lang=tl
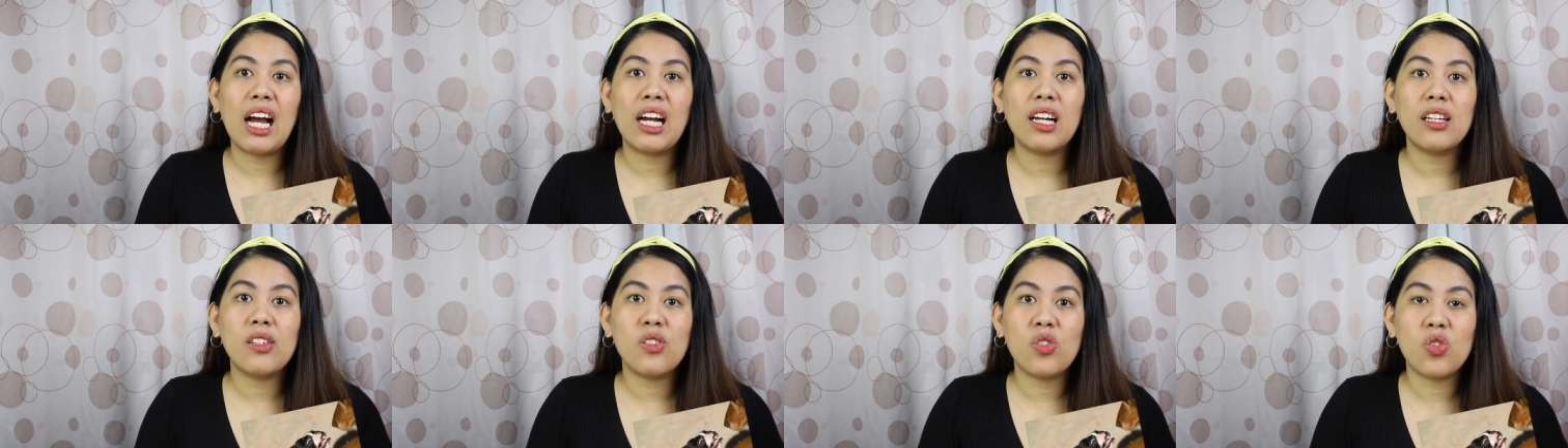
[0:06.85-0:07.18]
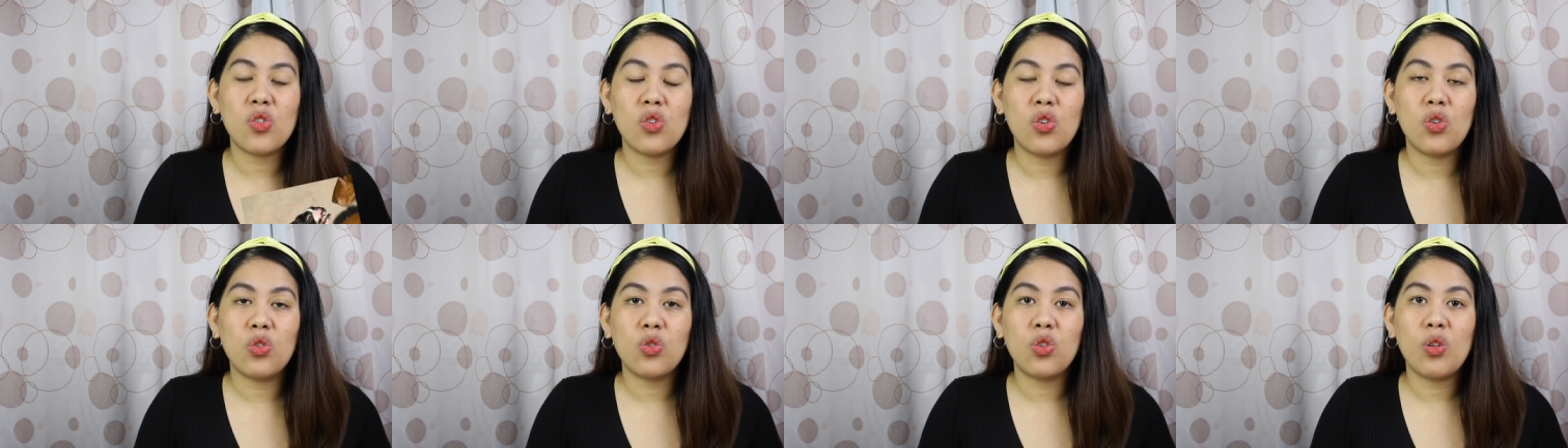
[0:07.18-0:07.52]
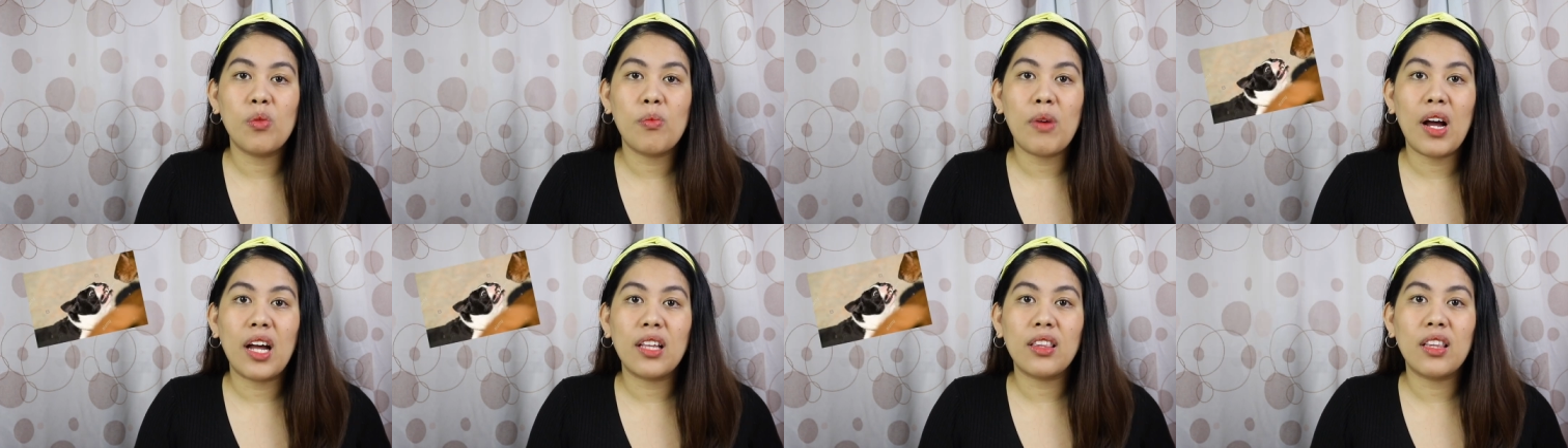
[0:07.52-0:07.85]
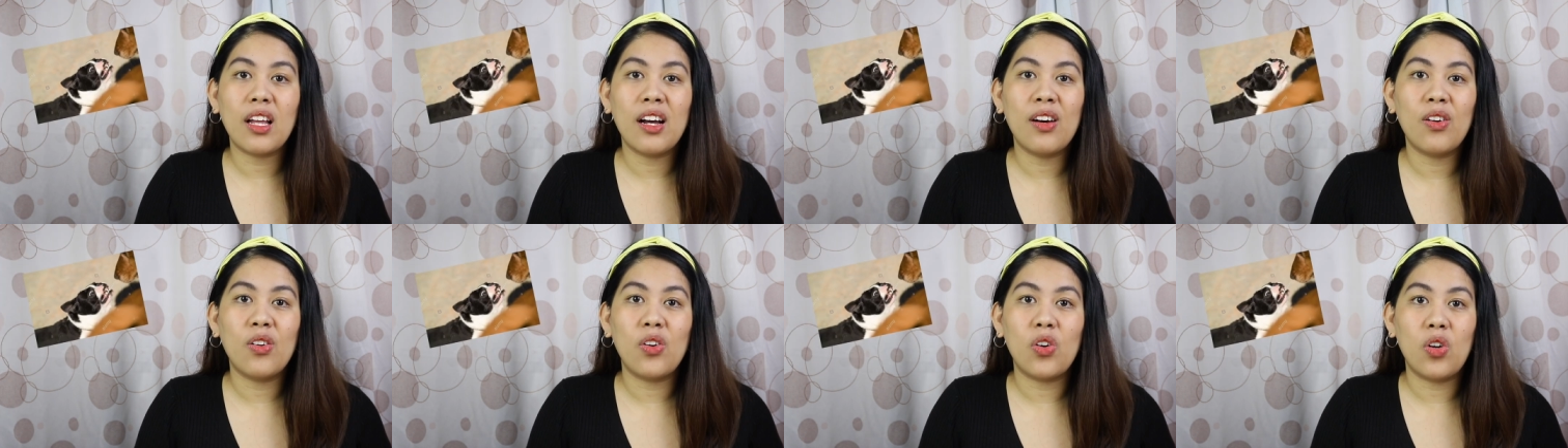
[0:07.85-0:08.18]
asong
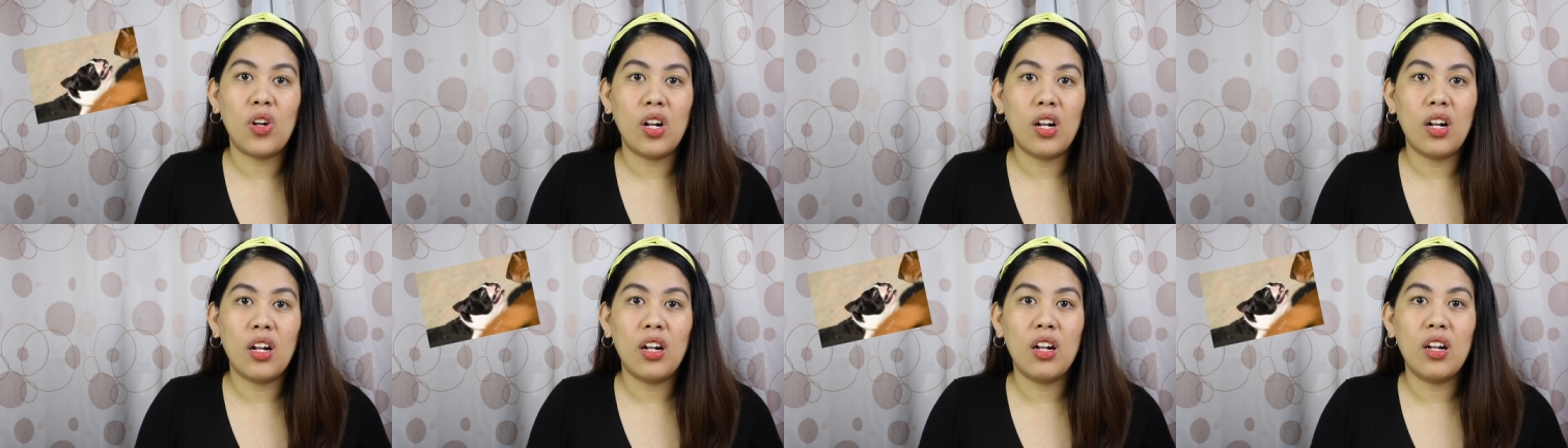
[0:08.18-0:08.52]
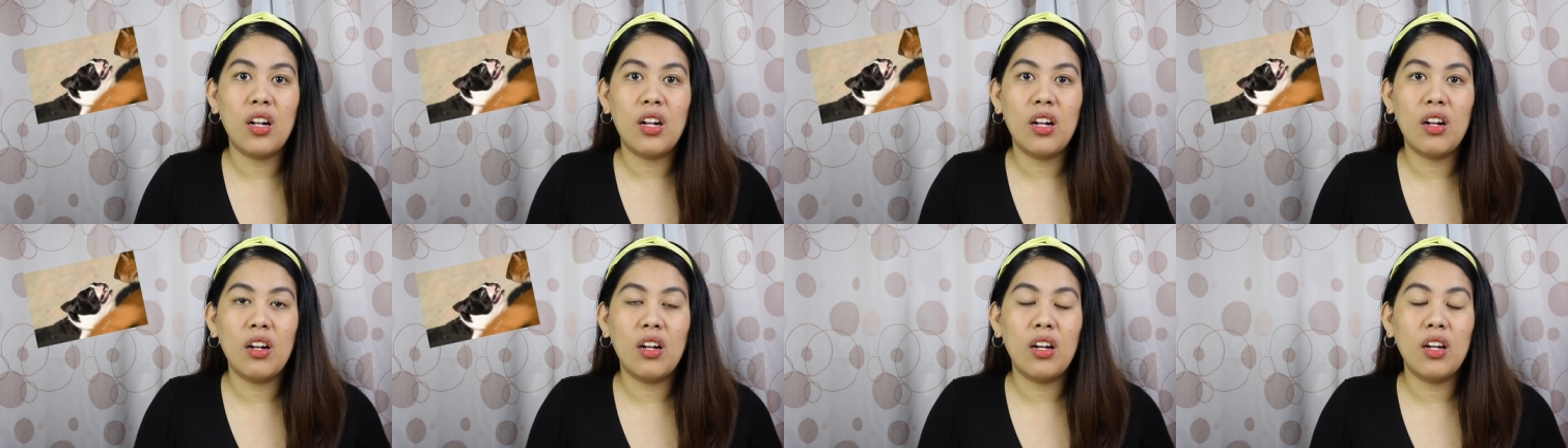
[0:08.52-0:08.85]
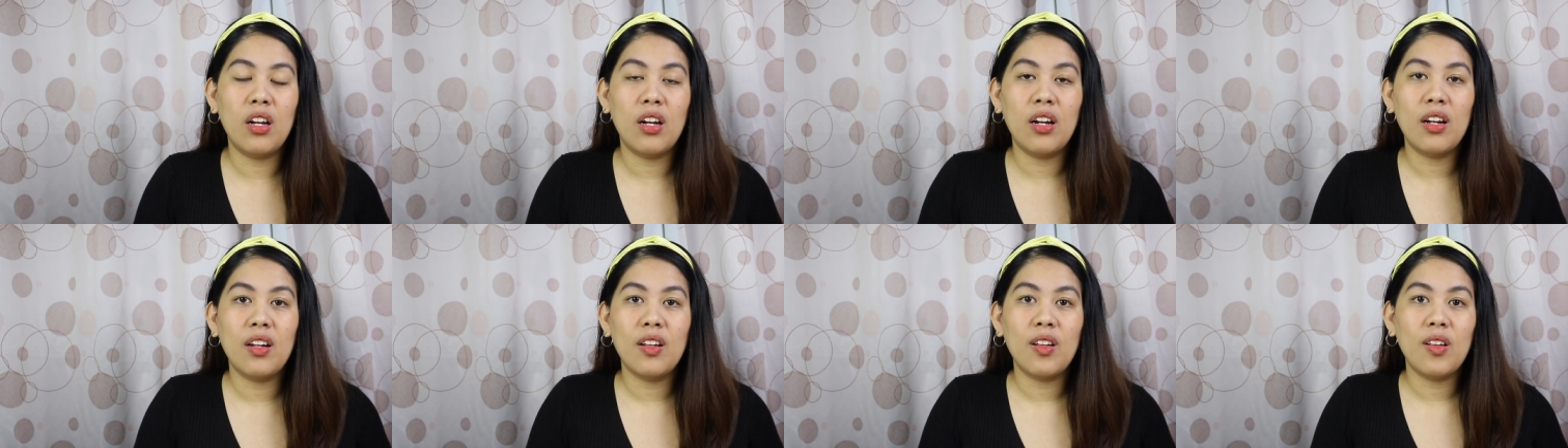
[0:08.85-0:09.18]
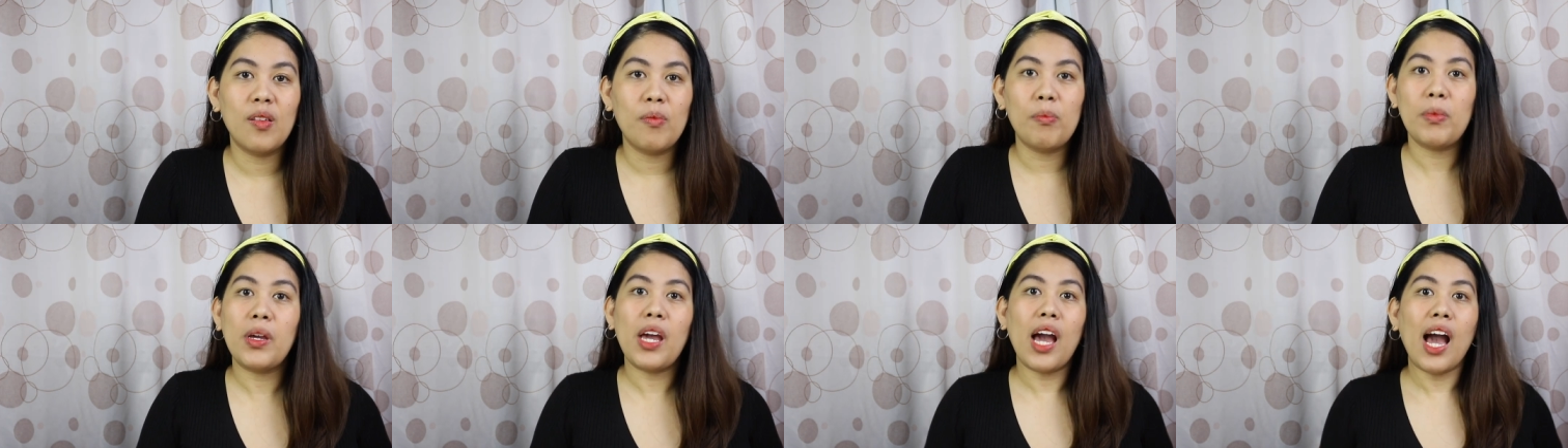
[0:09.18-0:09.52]
tumatahol.
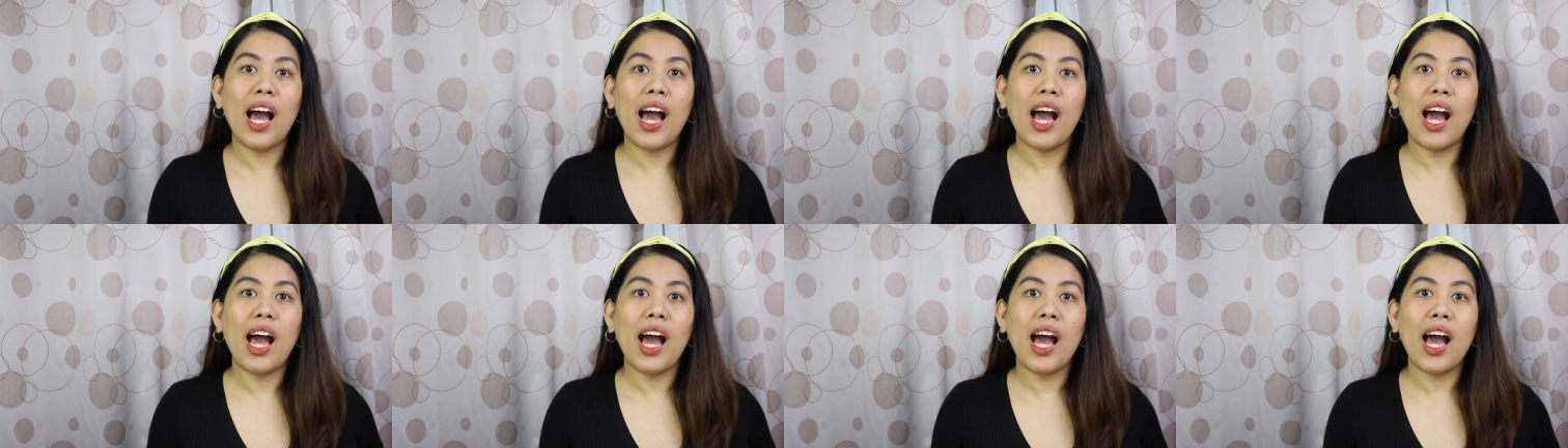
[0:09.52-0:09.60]
May